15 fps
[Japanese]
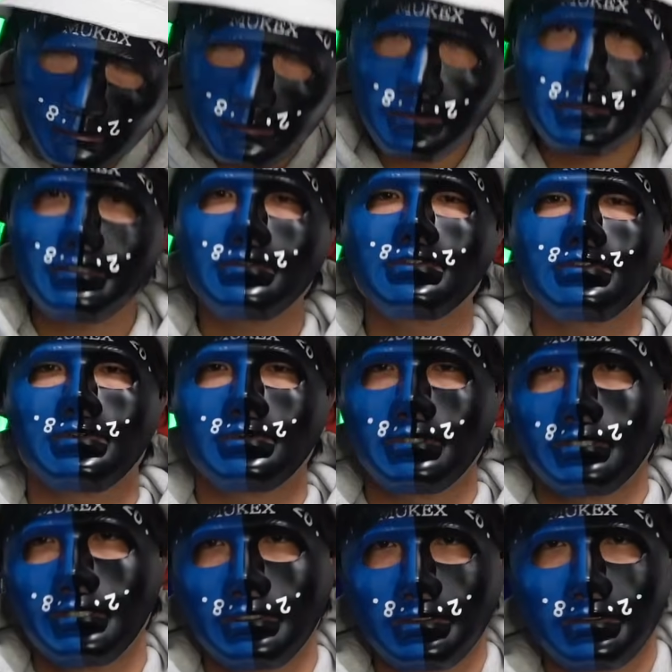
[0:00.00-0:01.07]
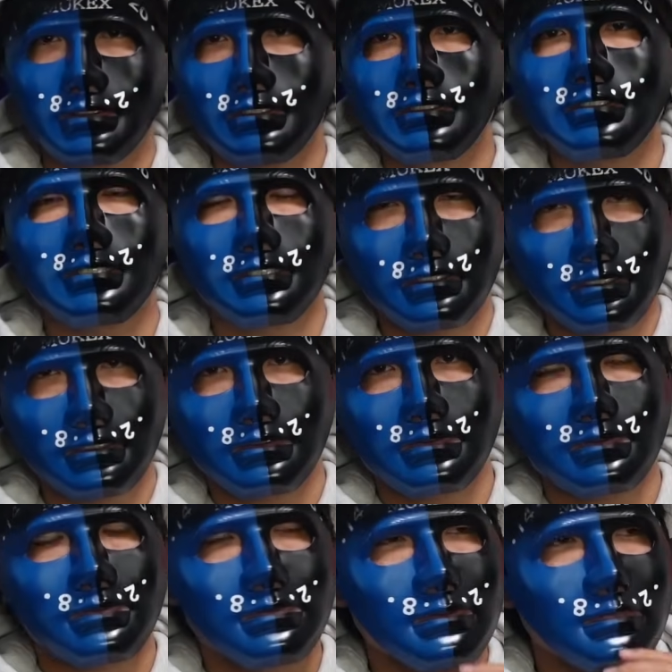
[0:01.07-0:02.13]
げしてるんですよこれ値下げ
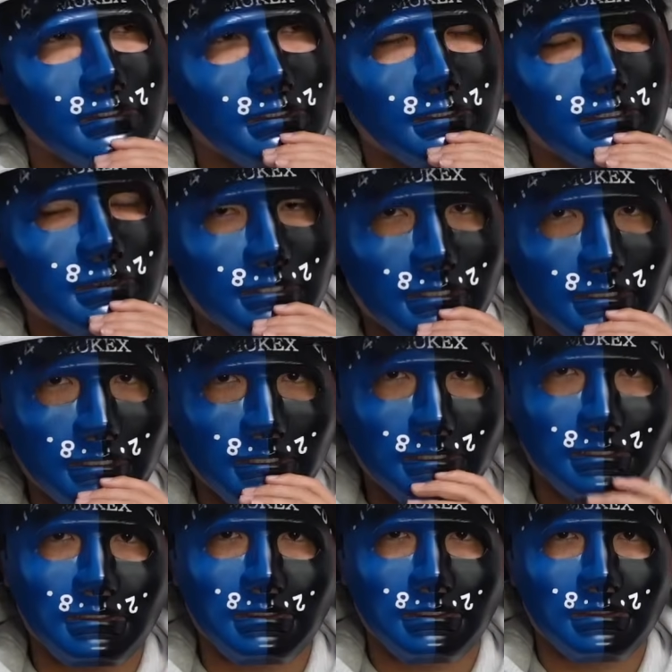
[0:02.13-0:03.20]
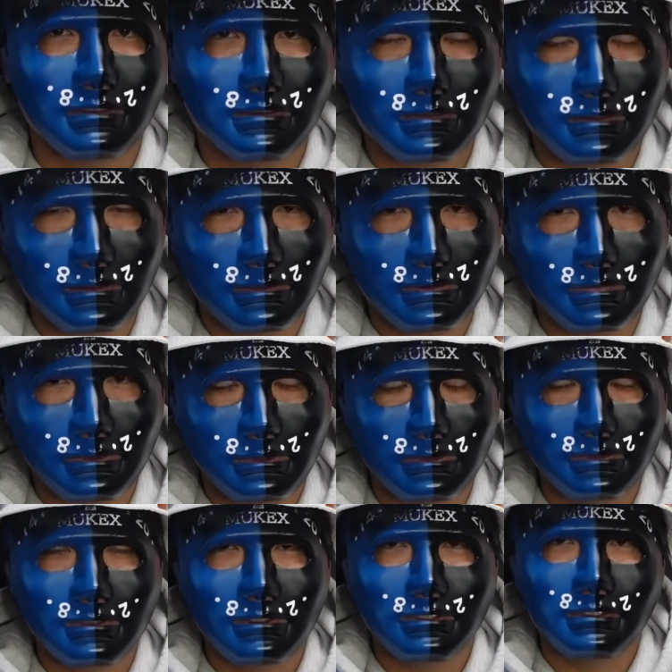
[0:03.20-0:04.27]
ちょっとこれ私も知らなかったんですけれども
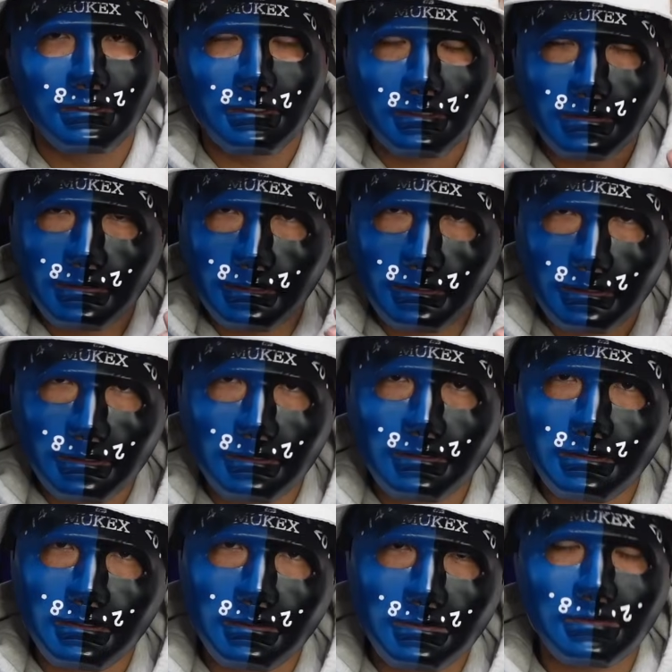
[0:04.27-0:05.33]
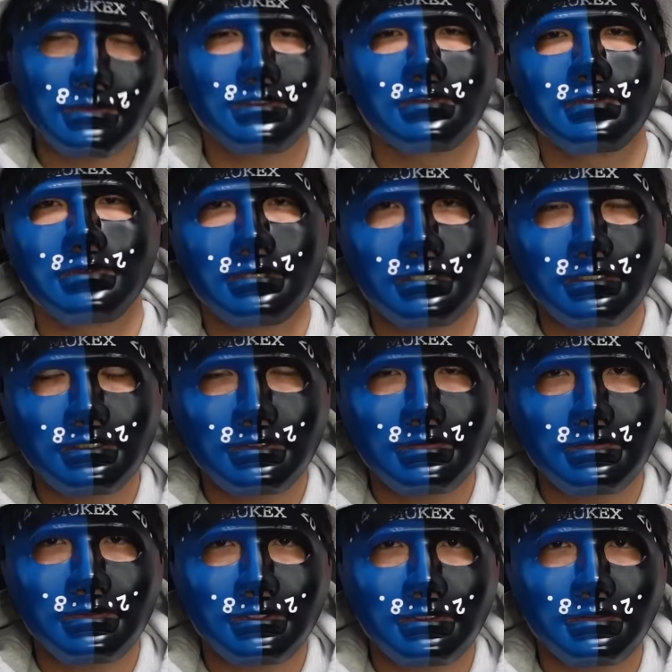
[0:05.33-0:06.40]
値下げしてるっていうのが一
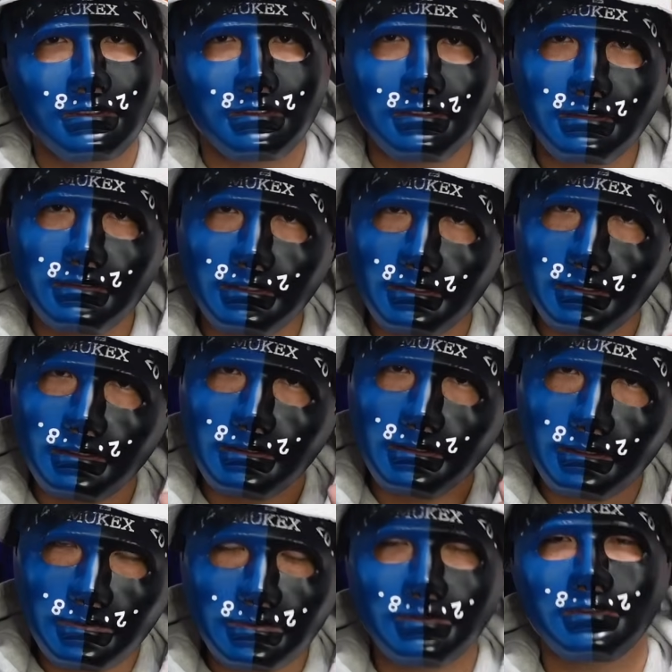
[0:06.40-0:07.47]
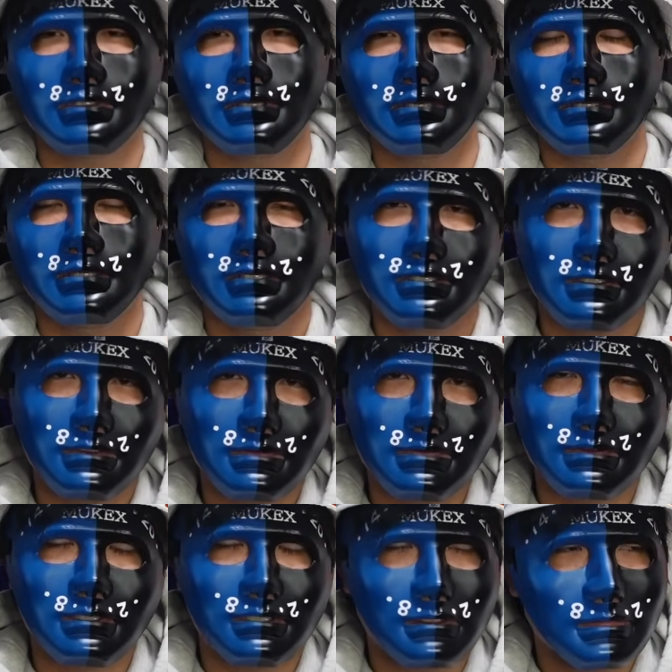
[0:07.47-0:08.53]
部モデルで値下げしてるっていう
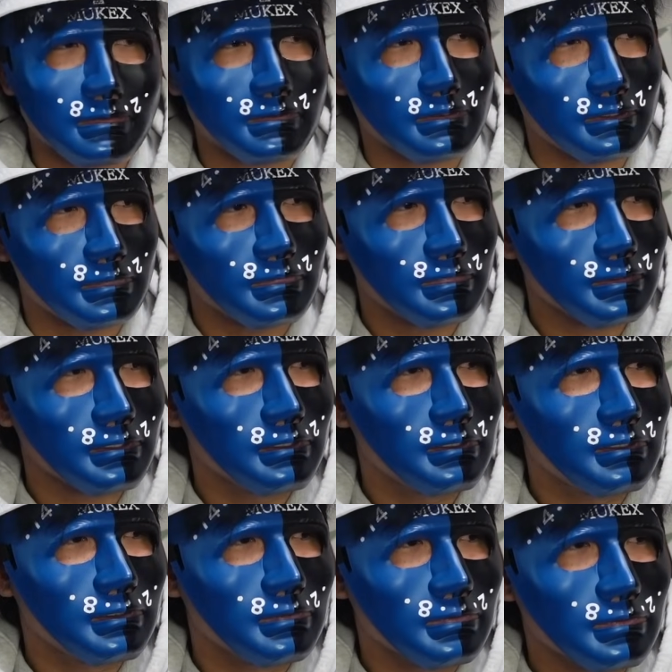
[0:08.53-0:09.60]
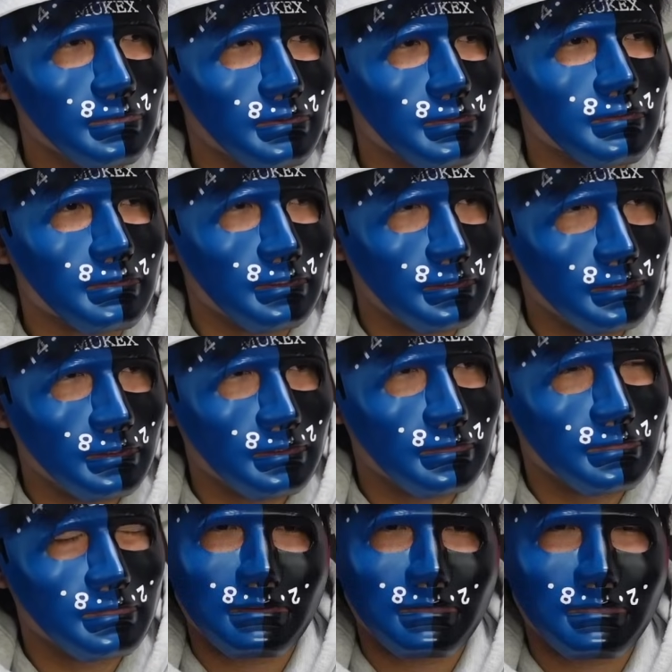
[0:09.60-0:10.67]
のがありましたどうですか
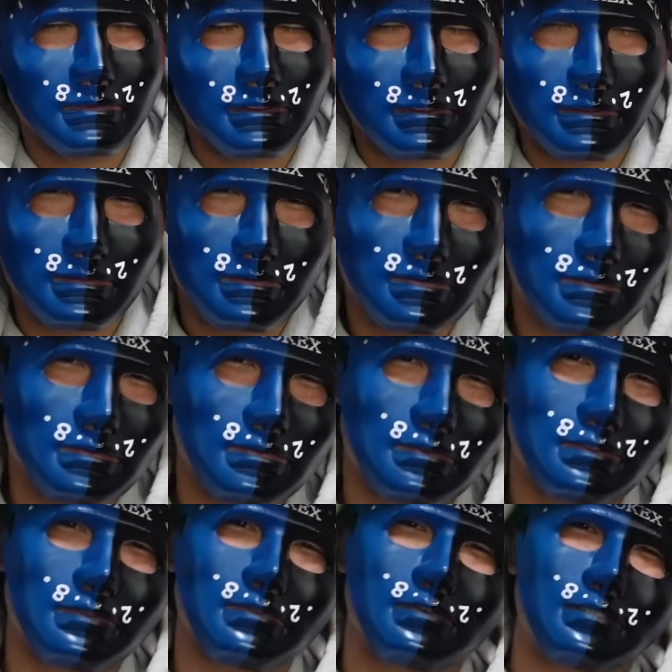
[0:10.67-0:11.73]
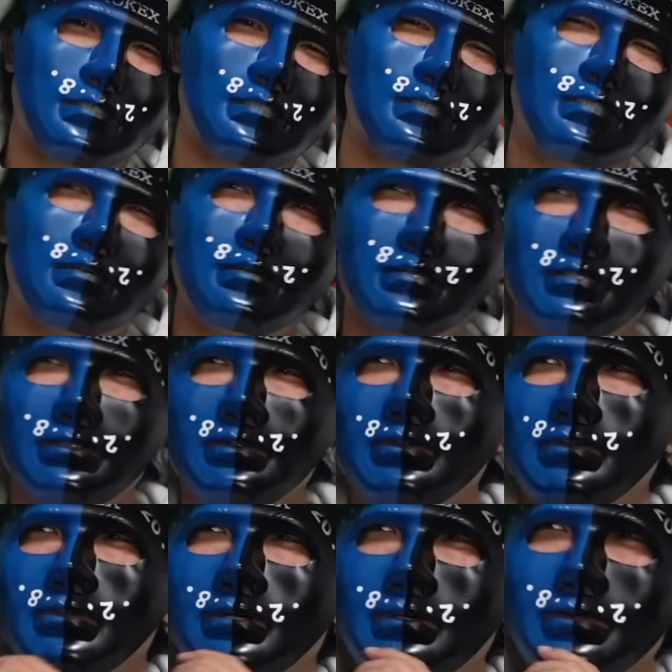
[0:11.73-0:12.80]
ねロレックスはしない
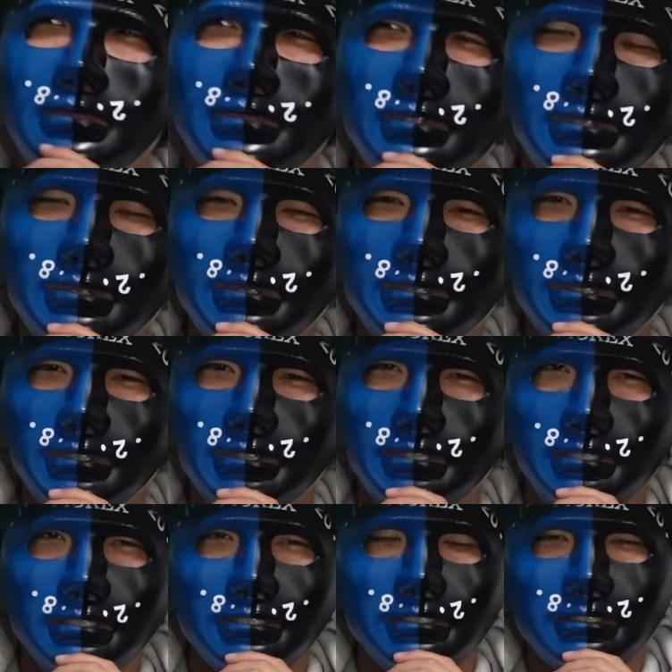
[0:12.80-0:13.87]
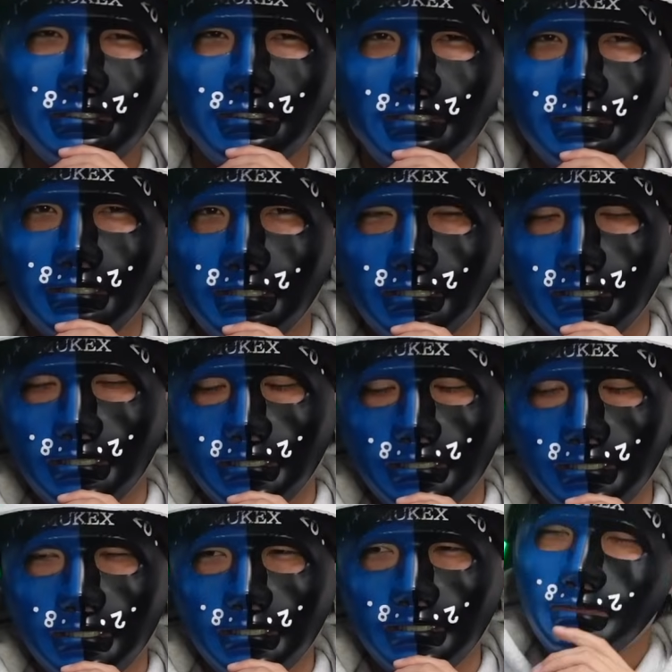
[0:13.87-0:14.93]
とは思うのです
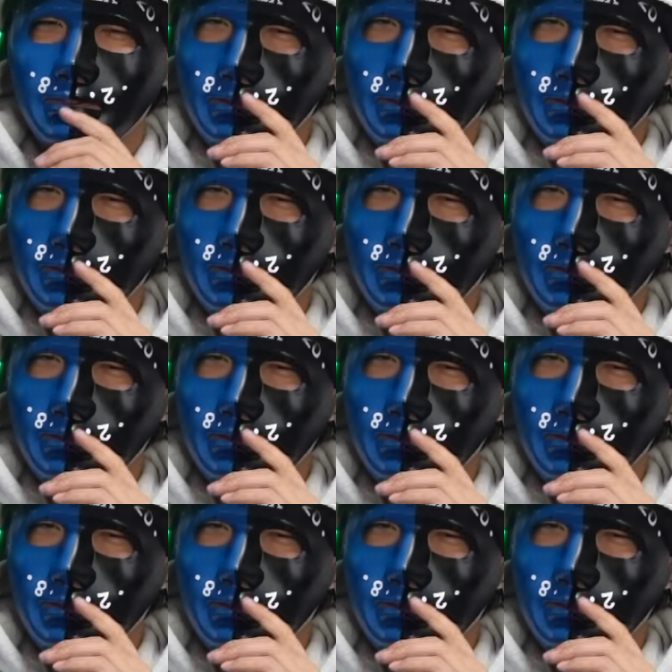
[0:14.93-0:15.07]
がもう